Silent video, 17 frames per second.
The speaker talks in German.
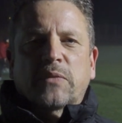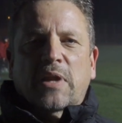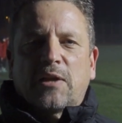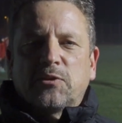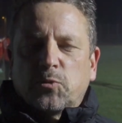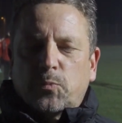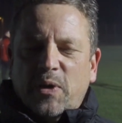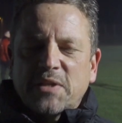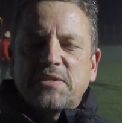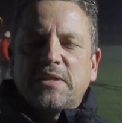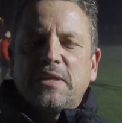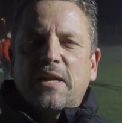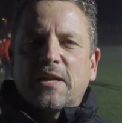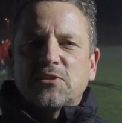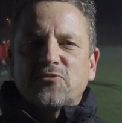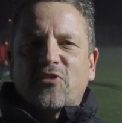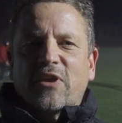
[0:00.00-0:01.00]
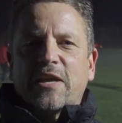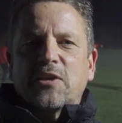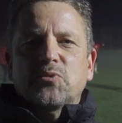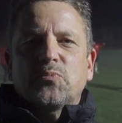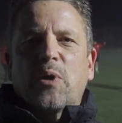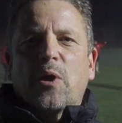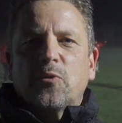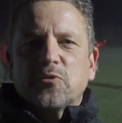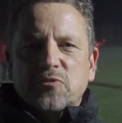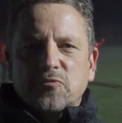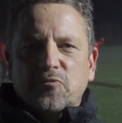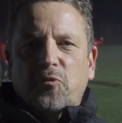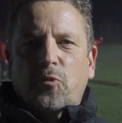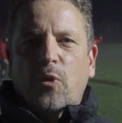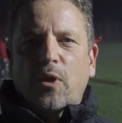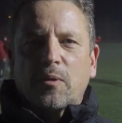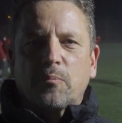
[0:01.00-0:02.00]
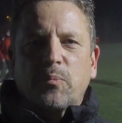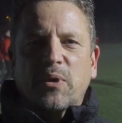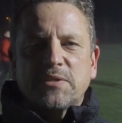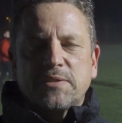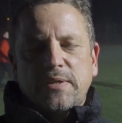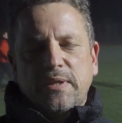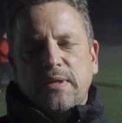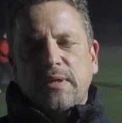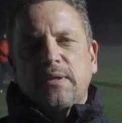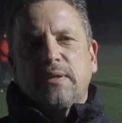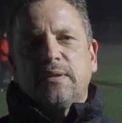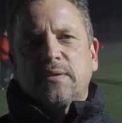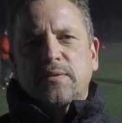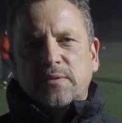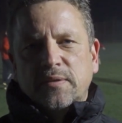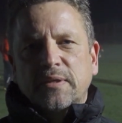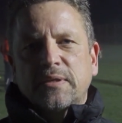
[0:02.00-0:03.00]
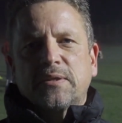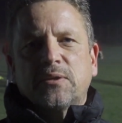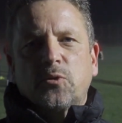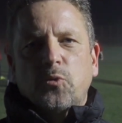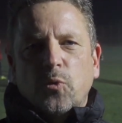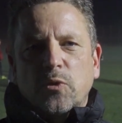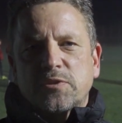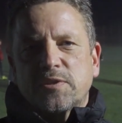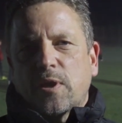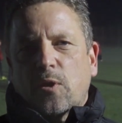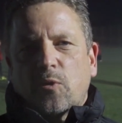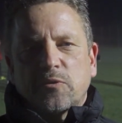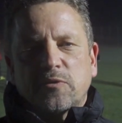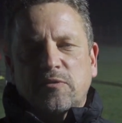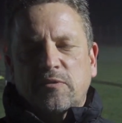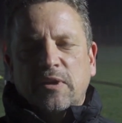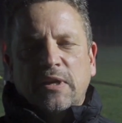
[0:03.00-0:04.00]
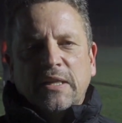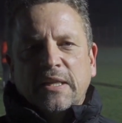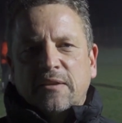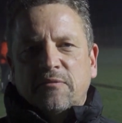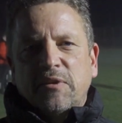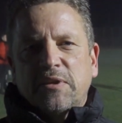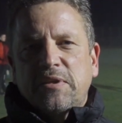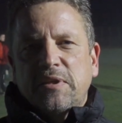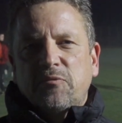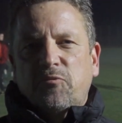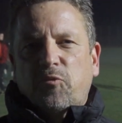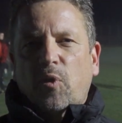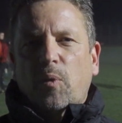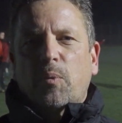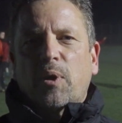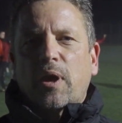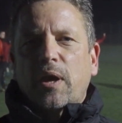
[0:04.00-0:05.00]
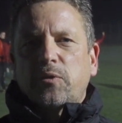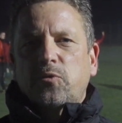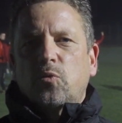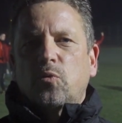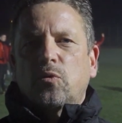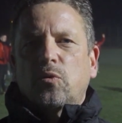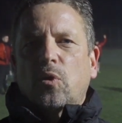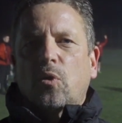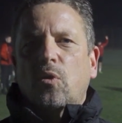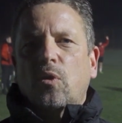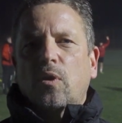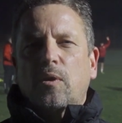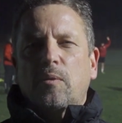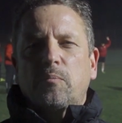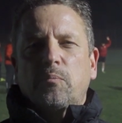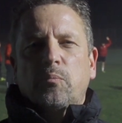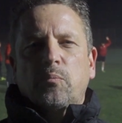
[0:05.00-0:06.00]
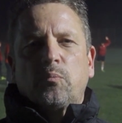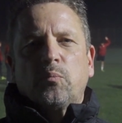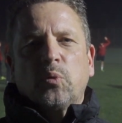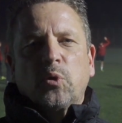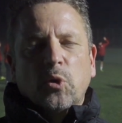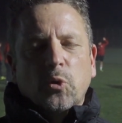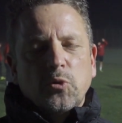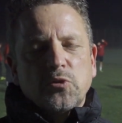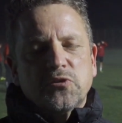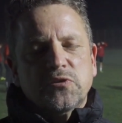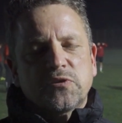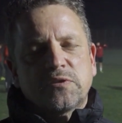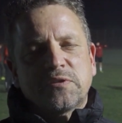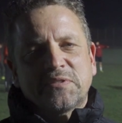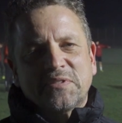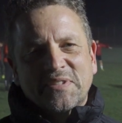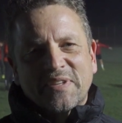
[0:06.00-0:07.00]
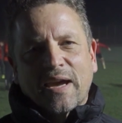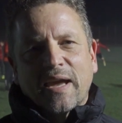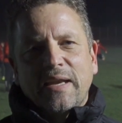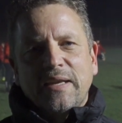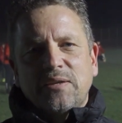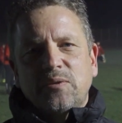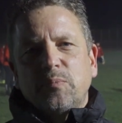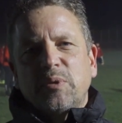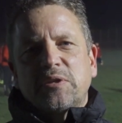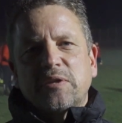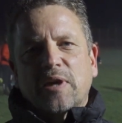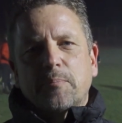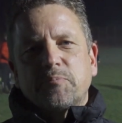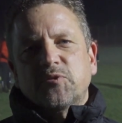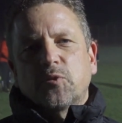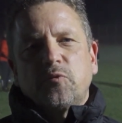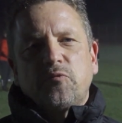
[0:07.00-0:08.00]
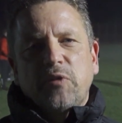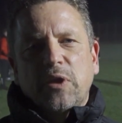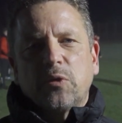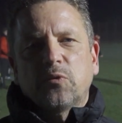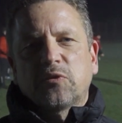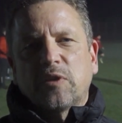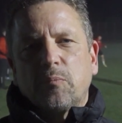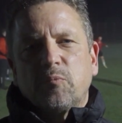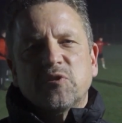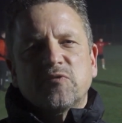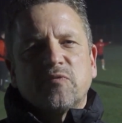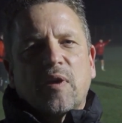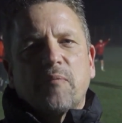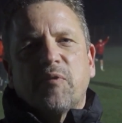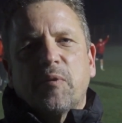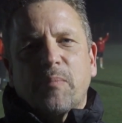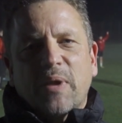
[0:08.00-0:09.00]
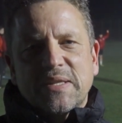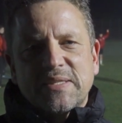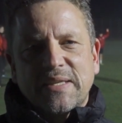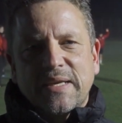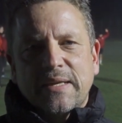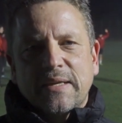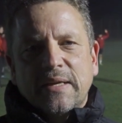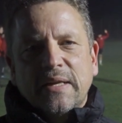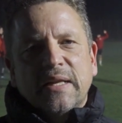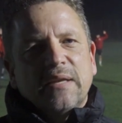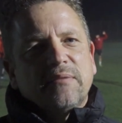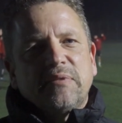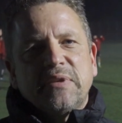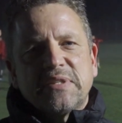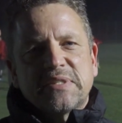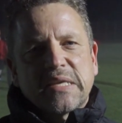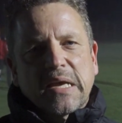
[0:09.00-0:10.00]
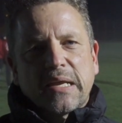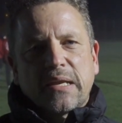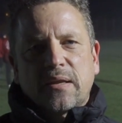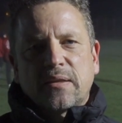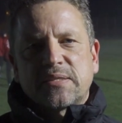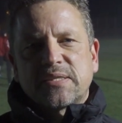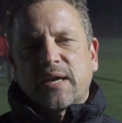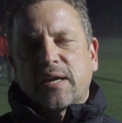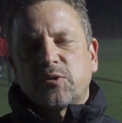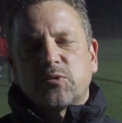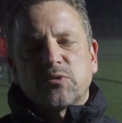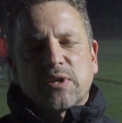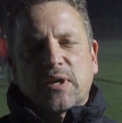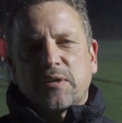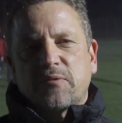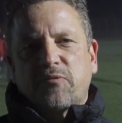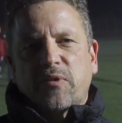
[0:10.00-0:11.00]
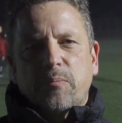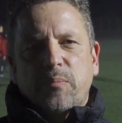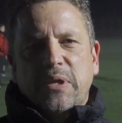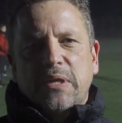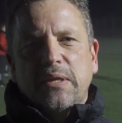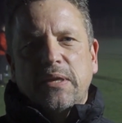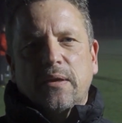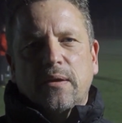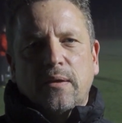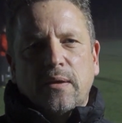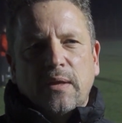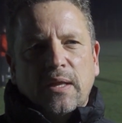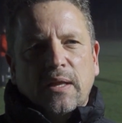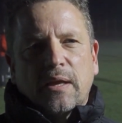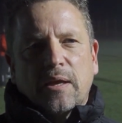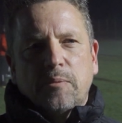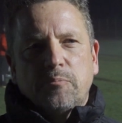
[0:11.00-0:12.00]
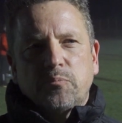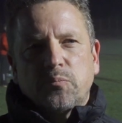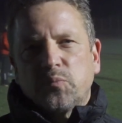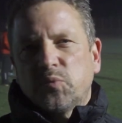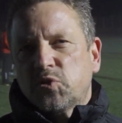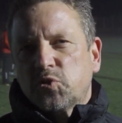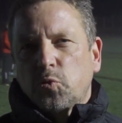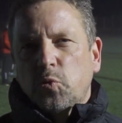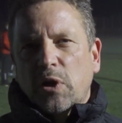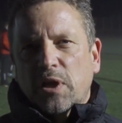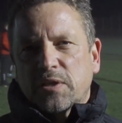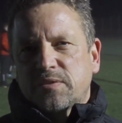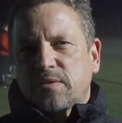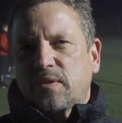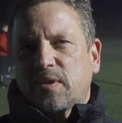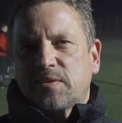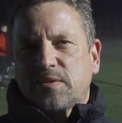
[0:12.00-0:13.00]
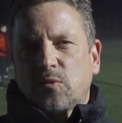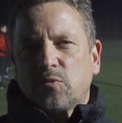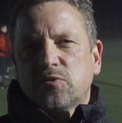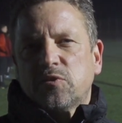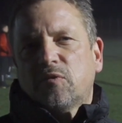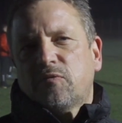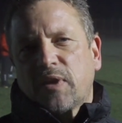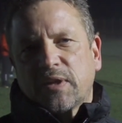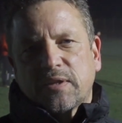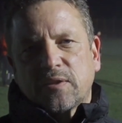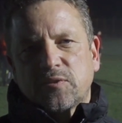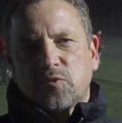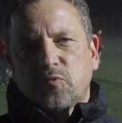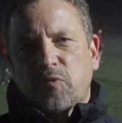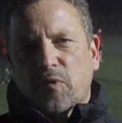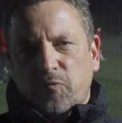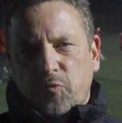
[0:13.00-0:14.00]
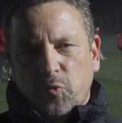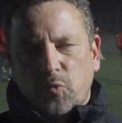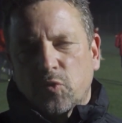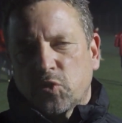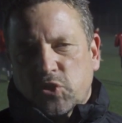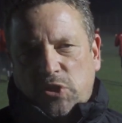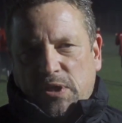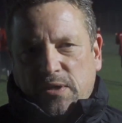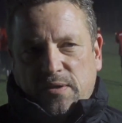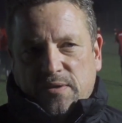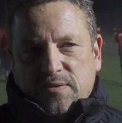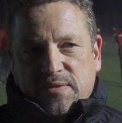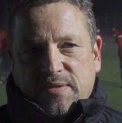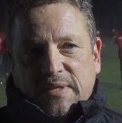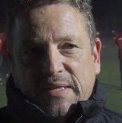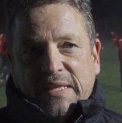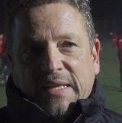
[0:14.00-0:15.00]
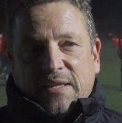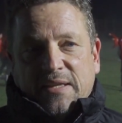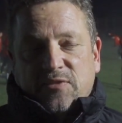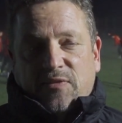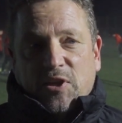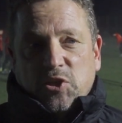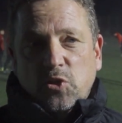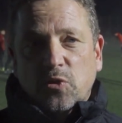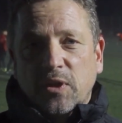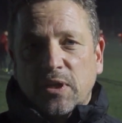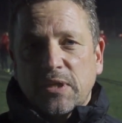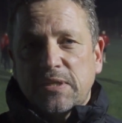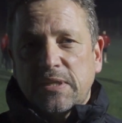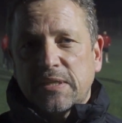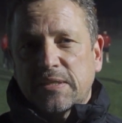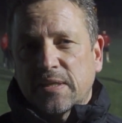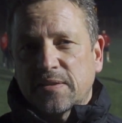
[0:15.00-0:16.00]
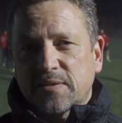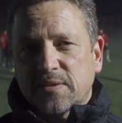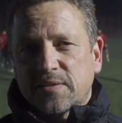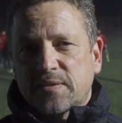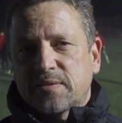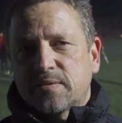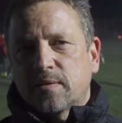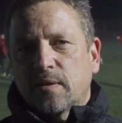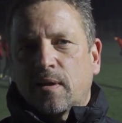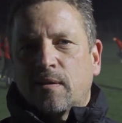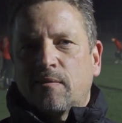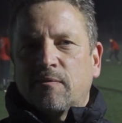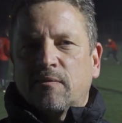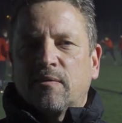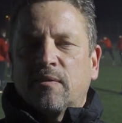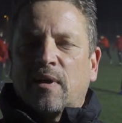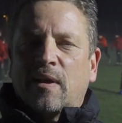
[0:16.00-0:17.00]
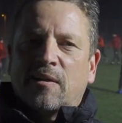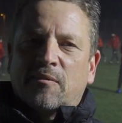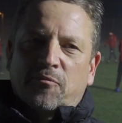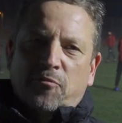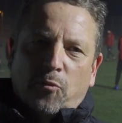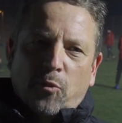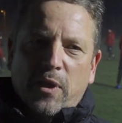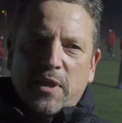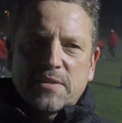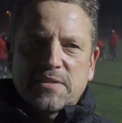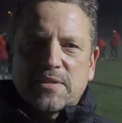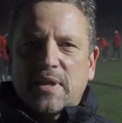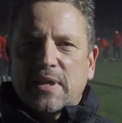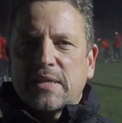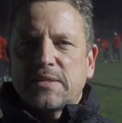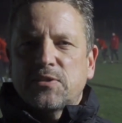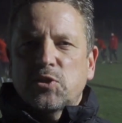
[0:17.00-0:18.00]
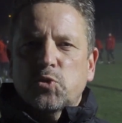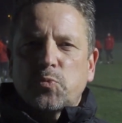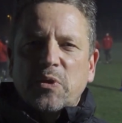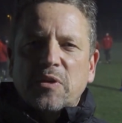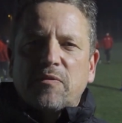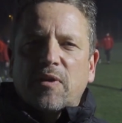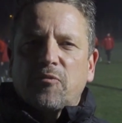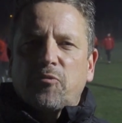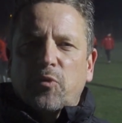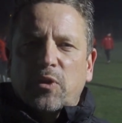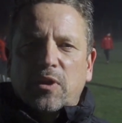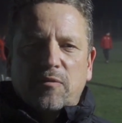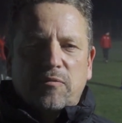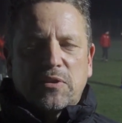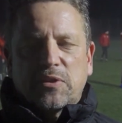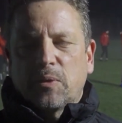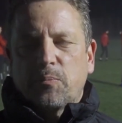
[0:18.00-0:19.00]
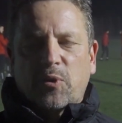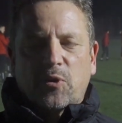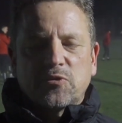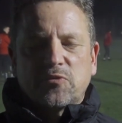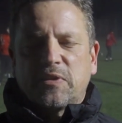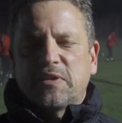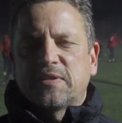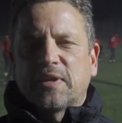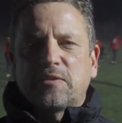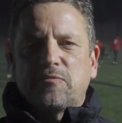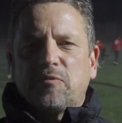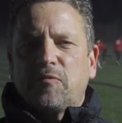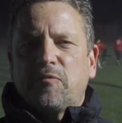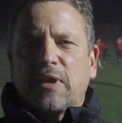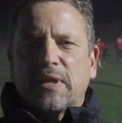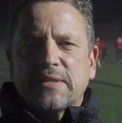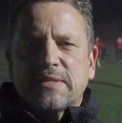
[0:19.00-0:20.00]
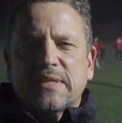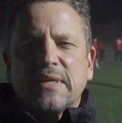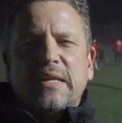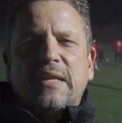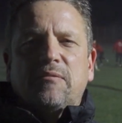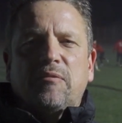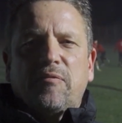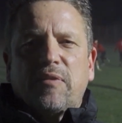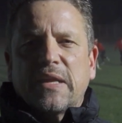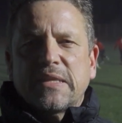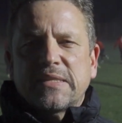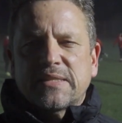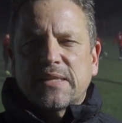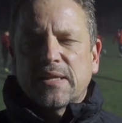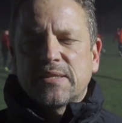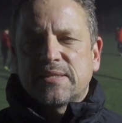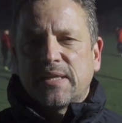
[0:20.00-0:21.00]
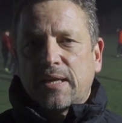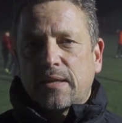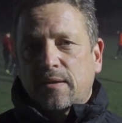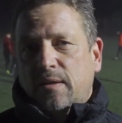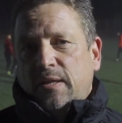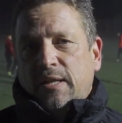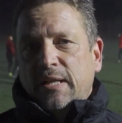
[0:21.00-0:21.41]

Also Basti lassen wir erstmal außen vor. Basti tritt kürzer und wird die Vorbereitung noch ähm, größteilig mit absolvieren. Und da müssen wir einfach mal sehen, wie es seine Zeit und seine Familie ähm, zulassen, dass er uns noch weiter zur Verfügung steht. es war schon richtig, dass es vorerst sein letztes Spiel war vor der Winterpause. Wie gesagt, wir werden es wir dann sehen.